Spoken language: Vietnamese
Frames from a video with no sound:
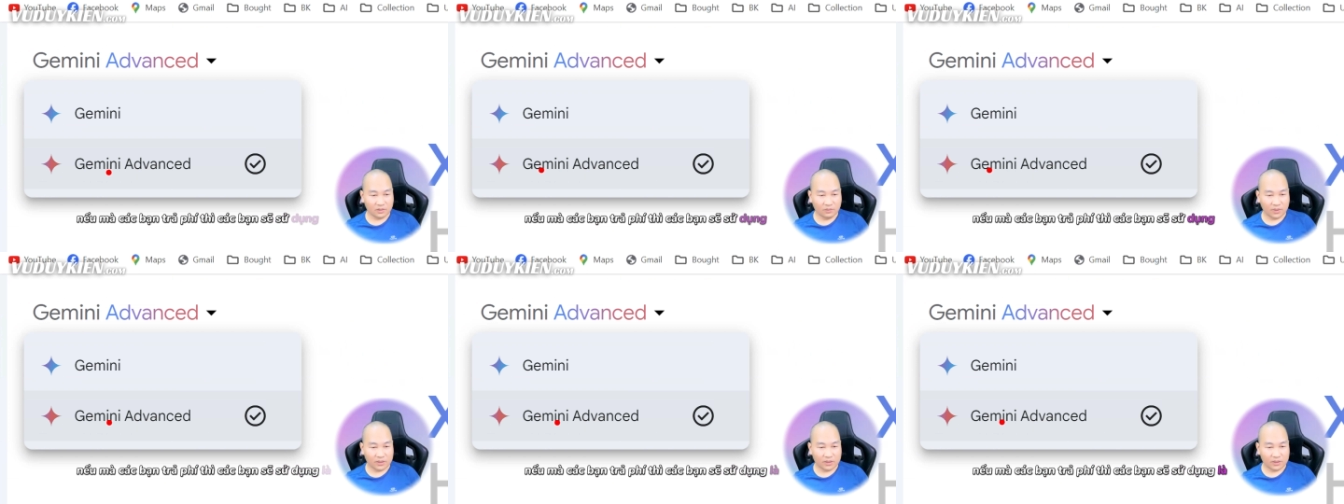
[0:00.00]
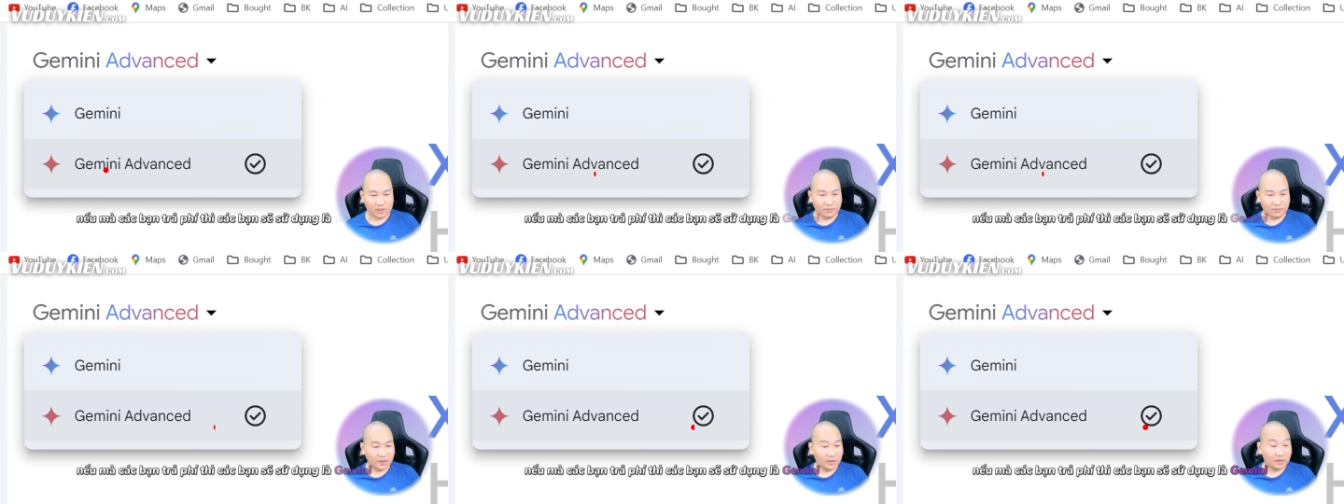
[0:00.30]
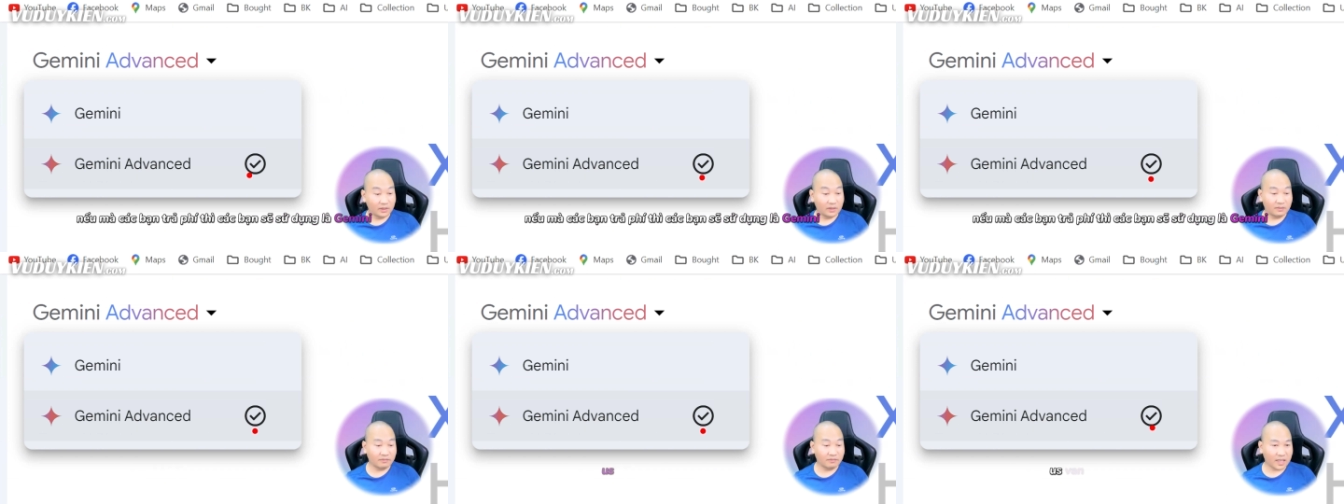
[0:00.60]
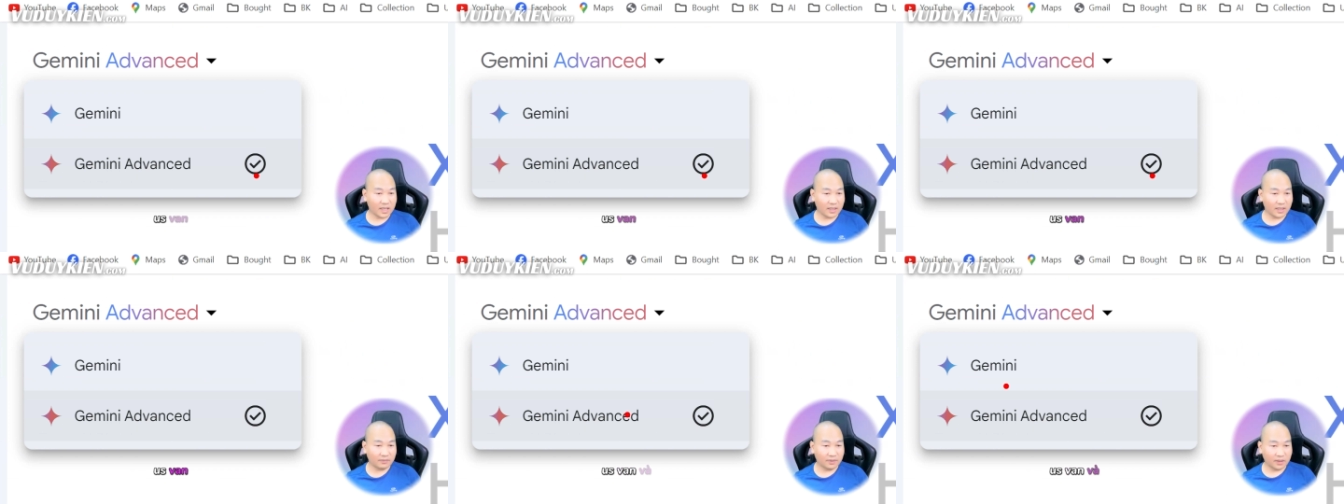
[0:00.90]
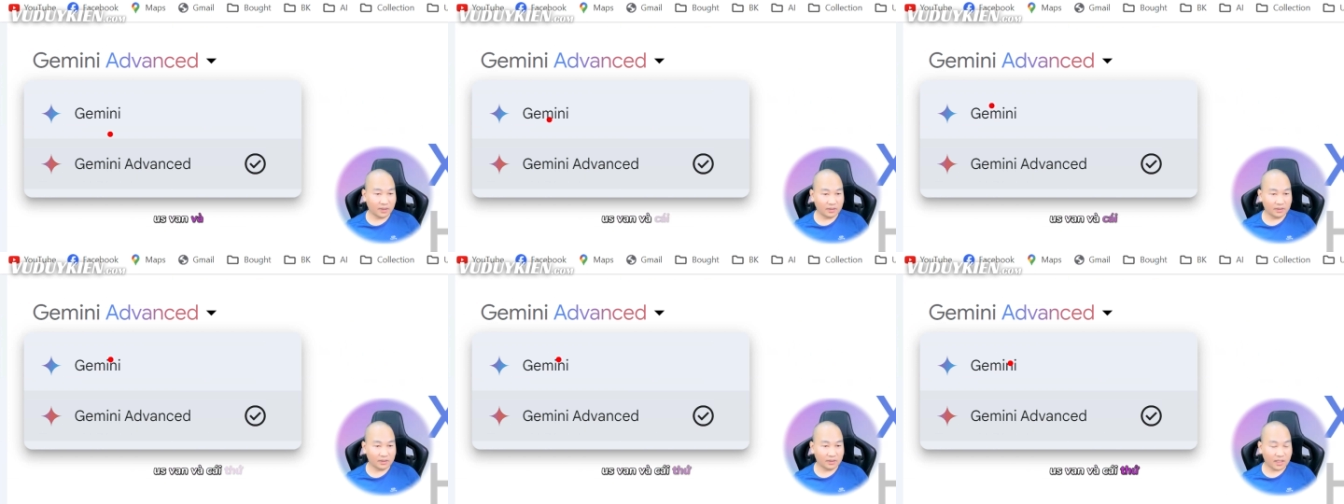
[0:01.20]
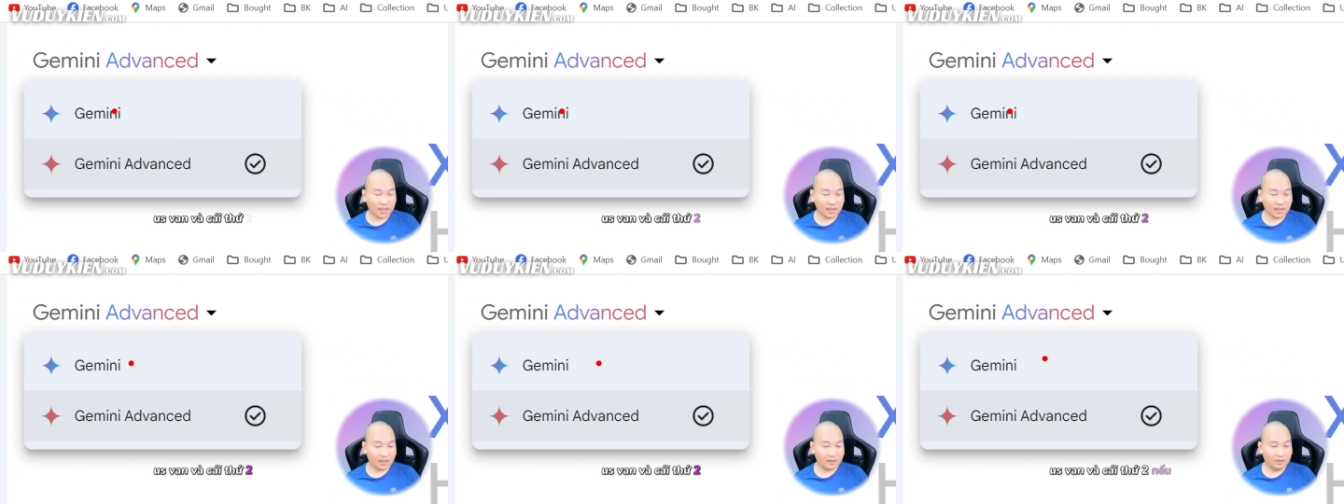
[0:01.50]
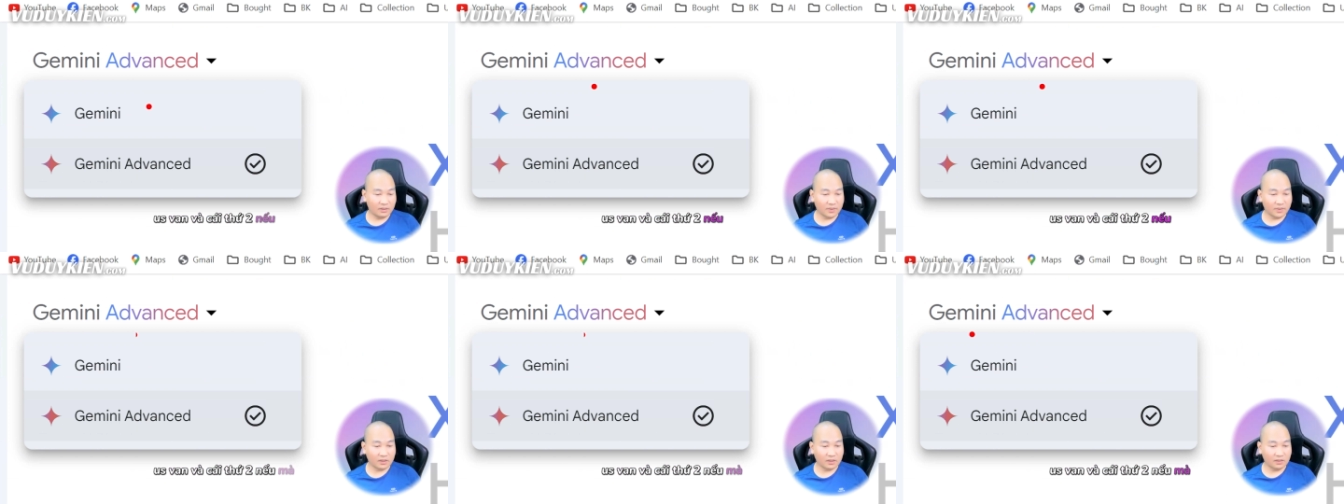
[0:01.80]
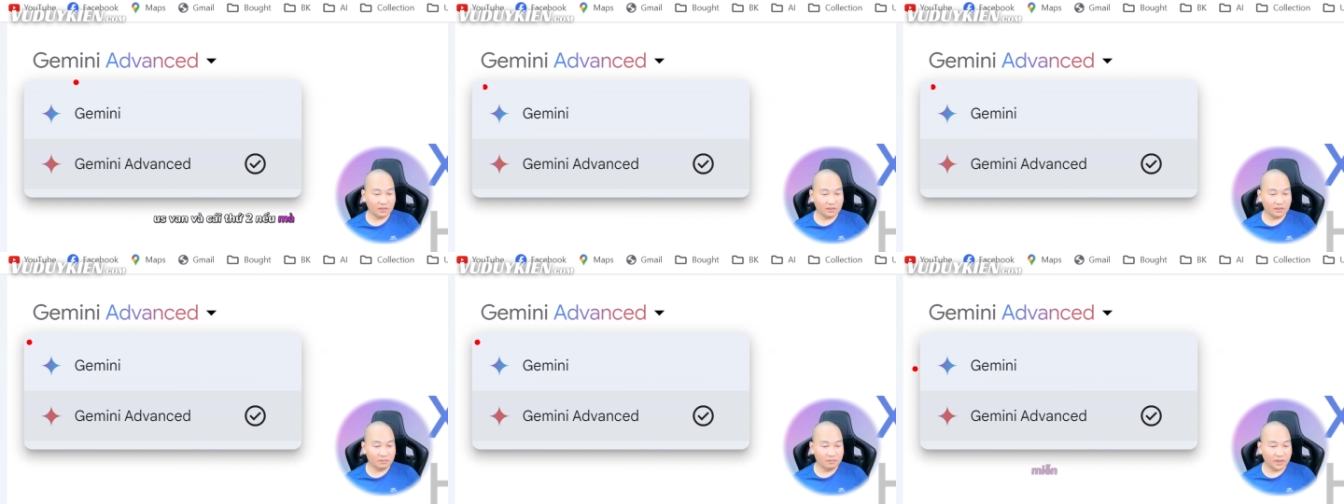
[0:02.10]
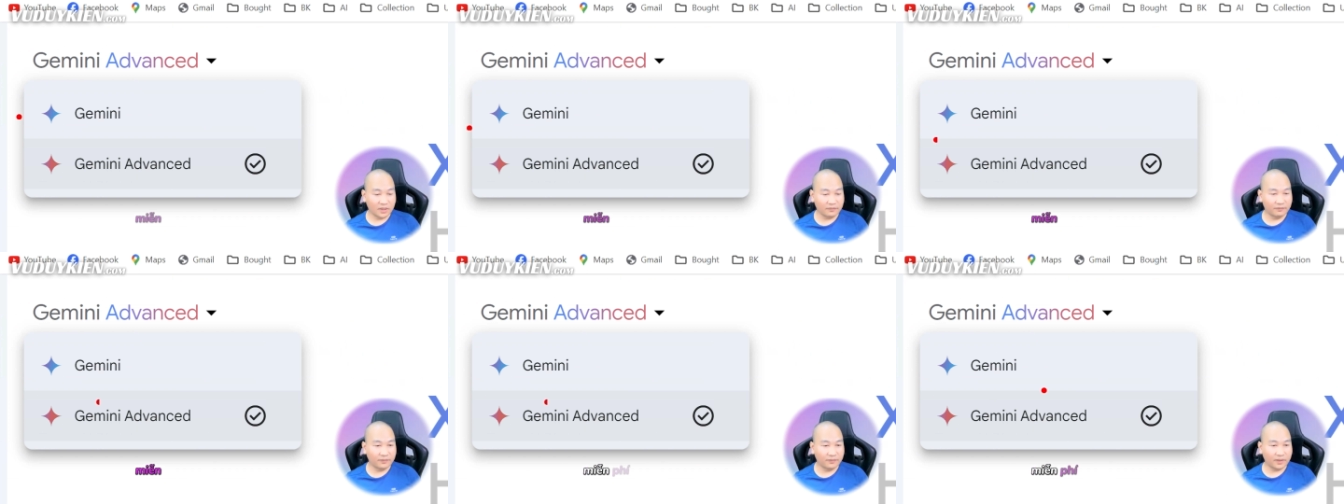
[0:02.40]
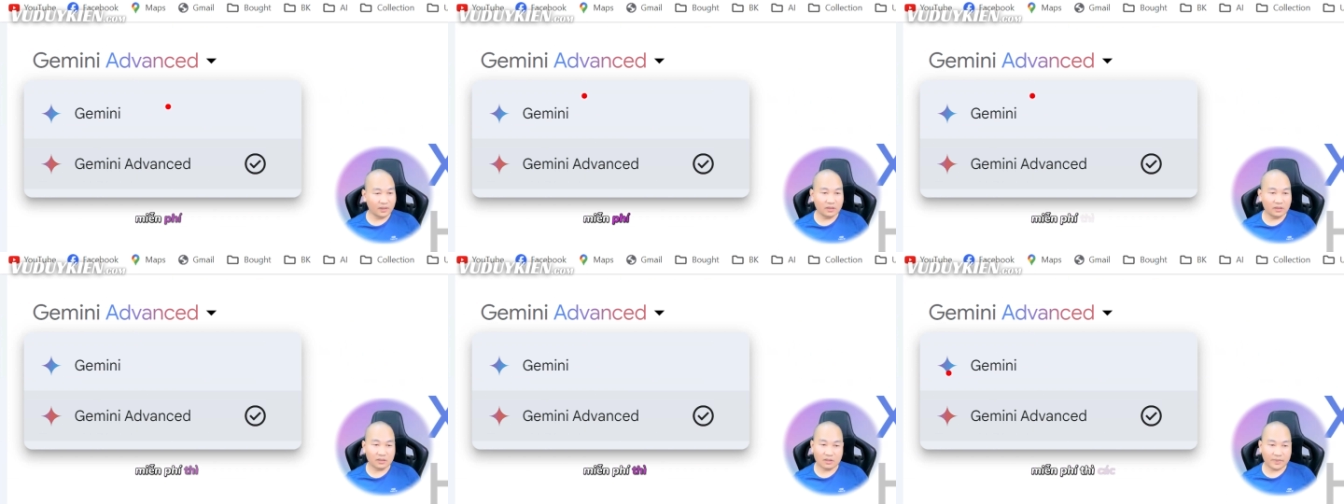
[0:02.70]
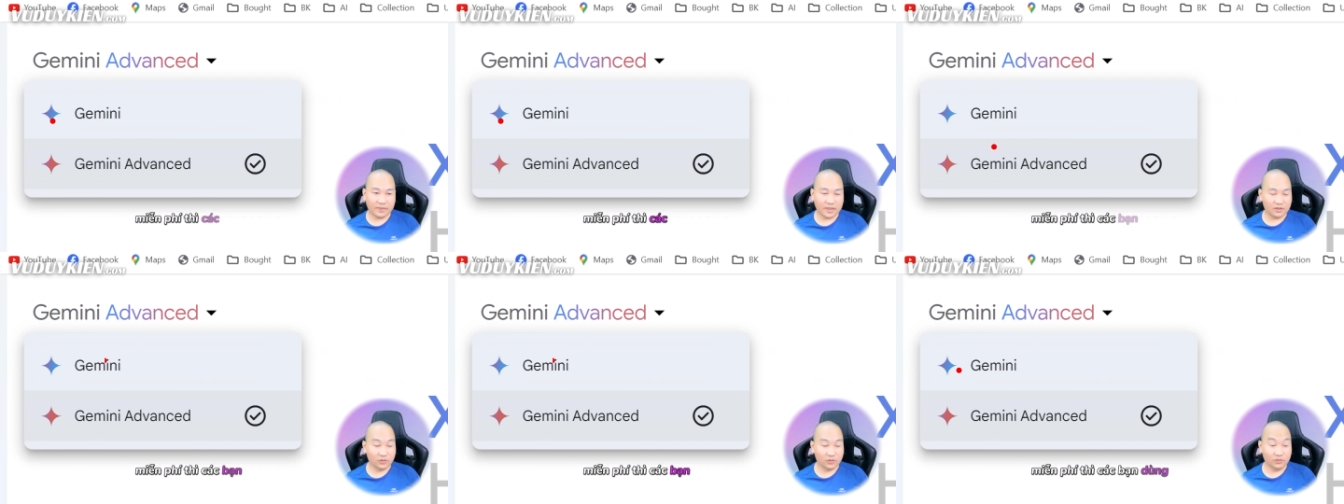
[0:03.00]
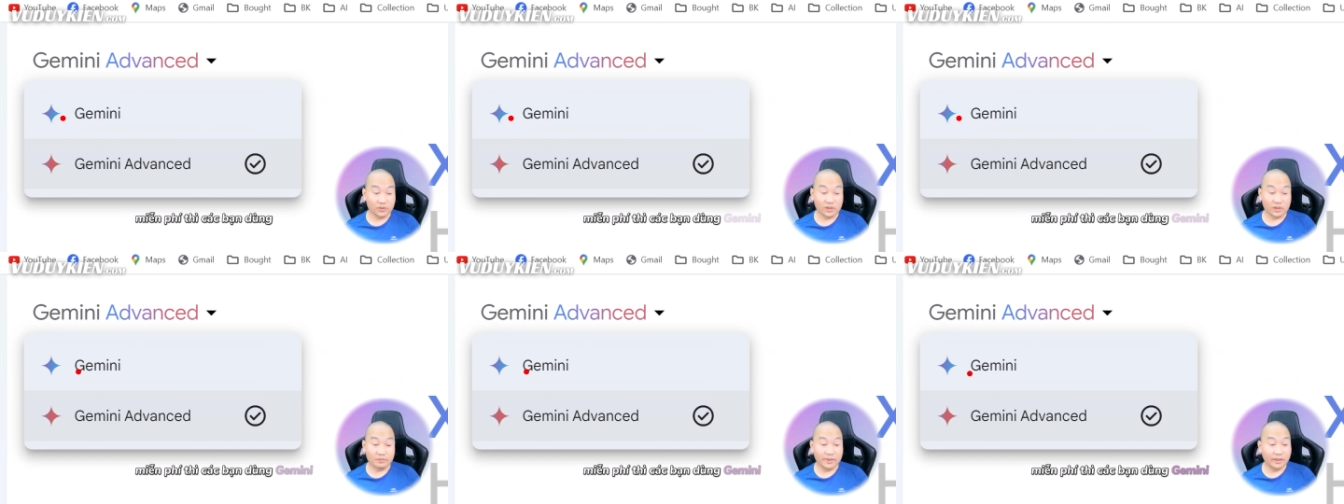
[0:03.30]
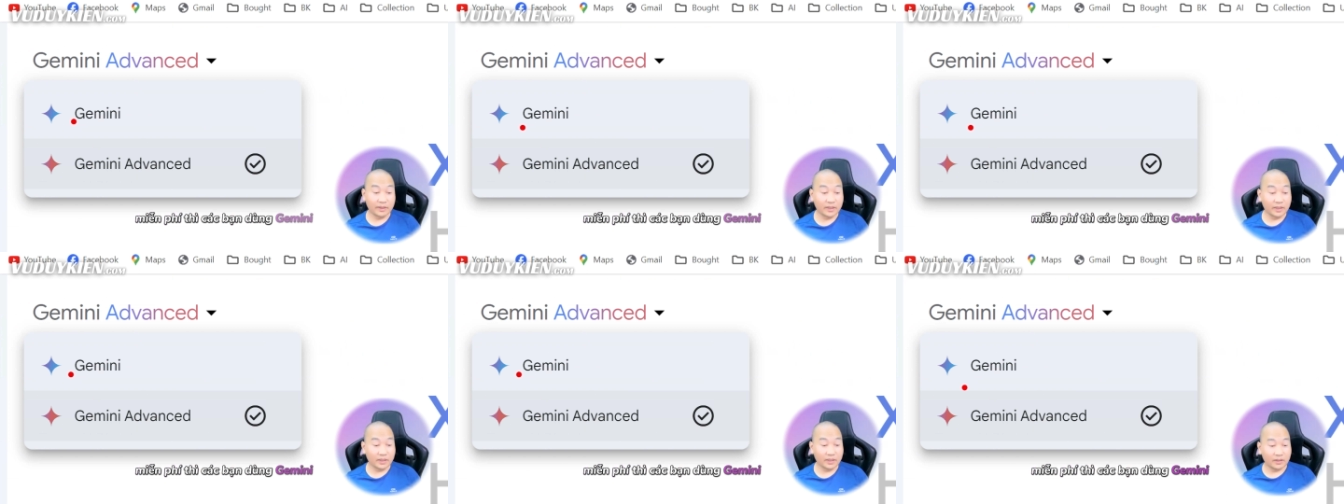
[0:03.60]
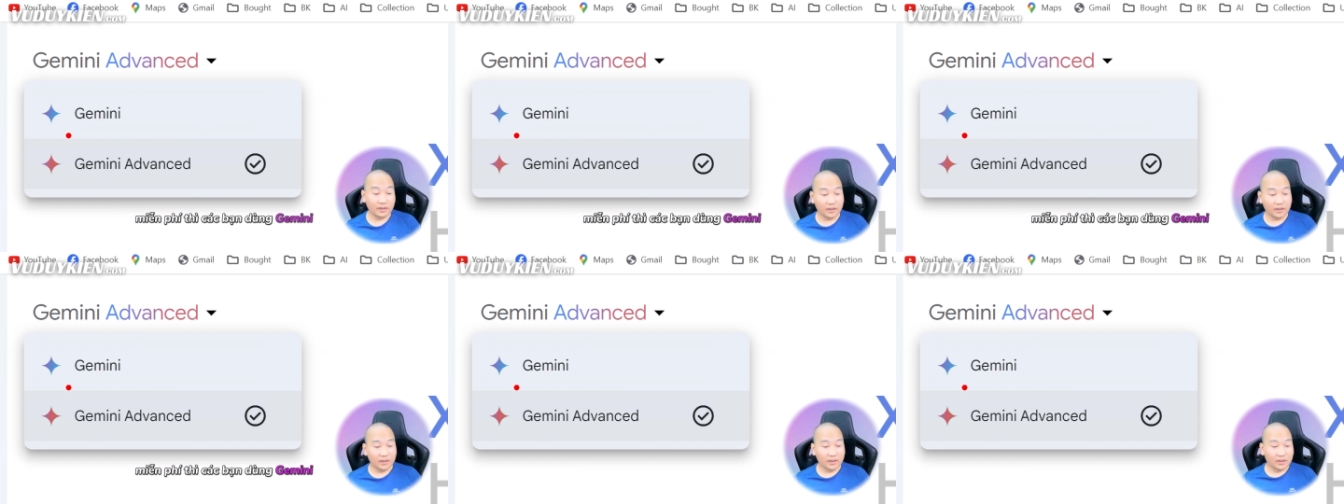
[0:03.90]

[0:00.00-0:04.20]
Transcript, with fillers: dụng là Gemini Advanced, và cái thứ hai nếu mà miễn phí thì các bạn dùng Gemini.